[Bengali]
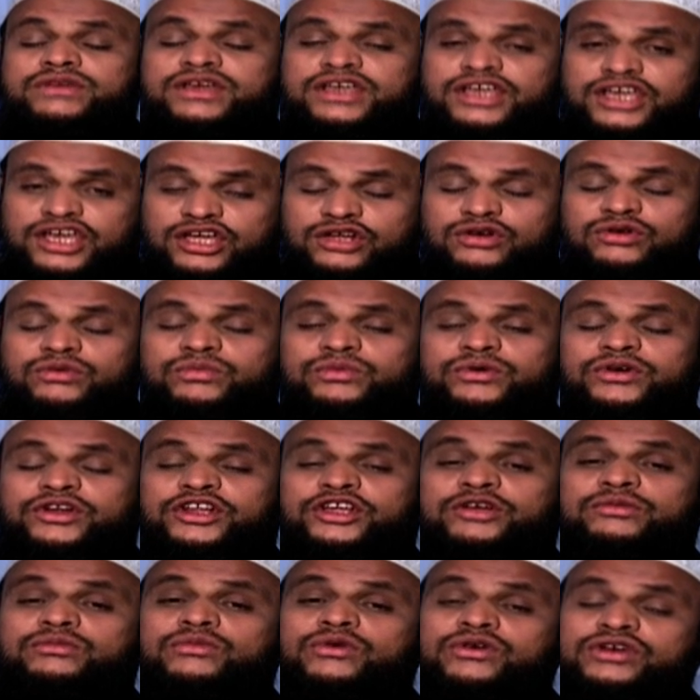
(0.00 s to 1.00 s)
মেয়ের
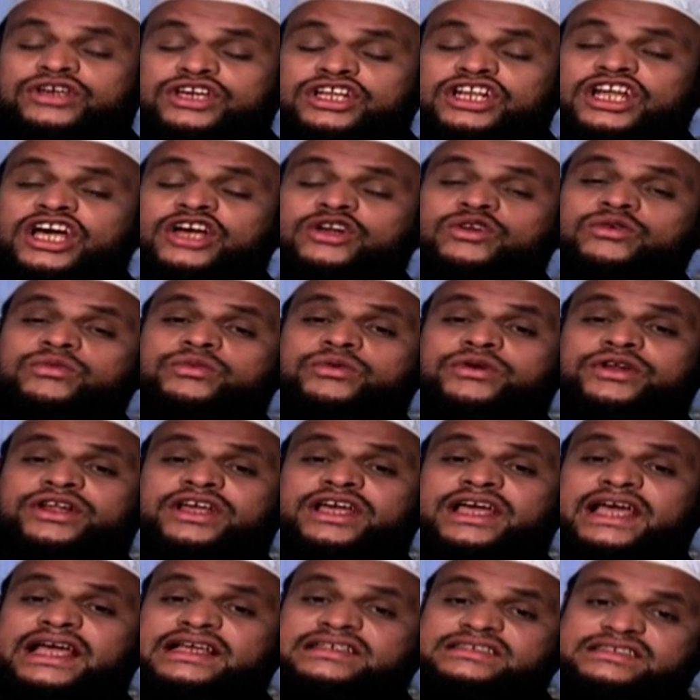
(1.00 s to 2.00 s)
উপরে মহিলার
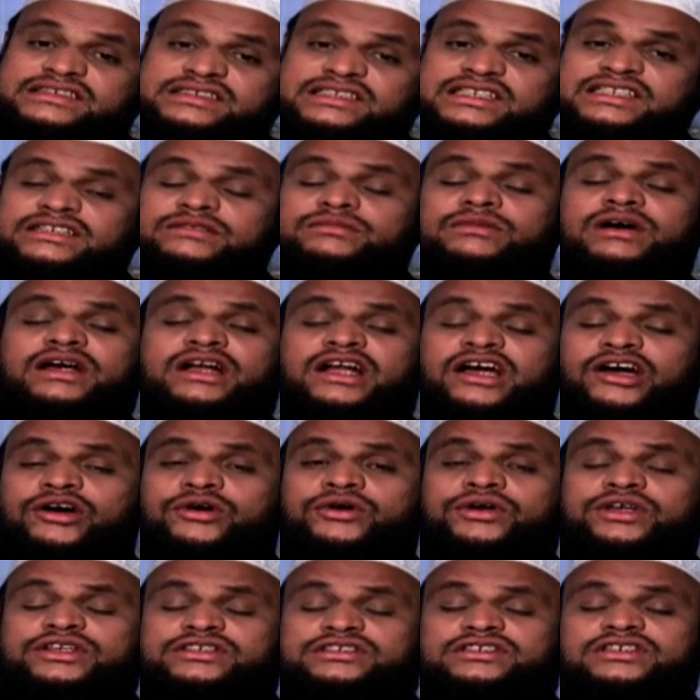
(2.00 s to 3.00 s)
উপরে অ্যাসিড মারা
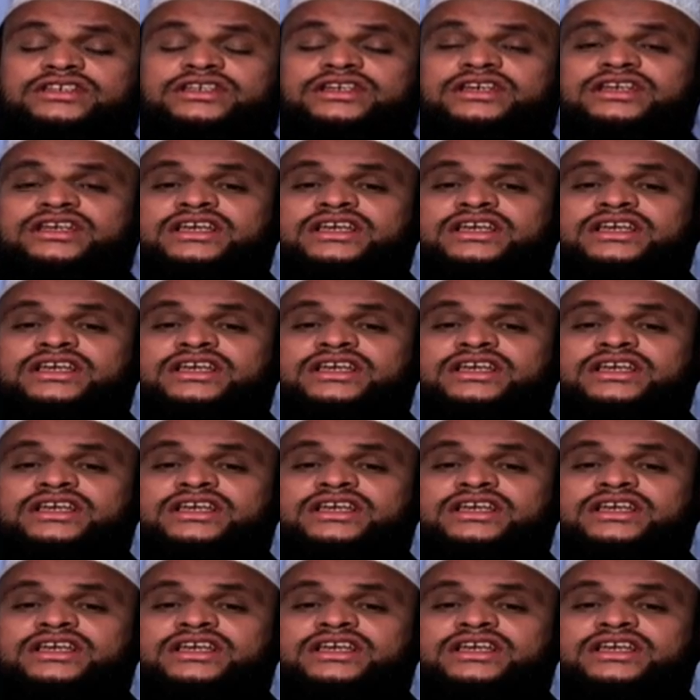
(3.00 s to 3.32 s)
হয়েছে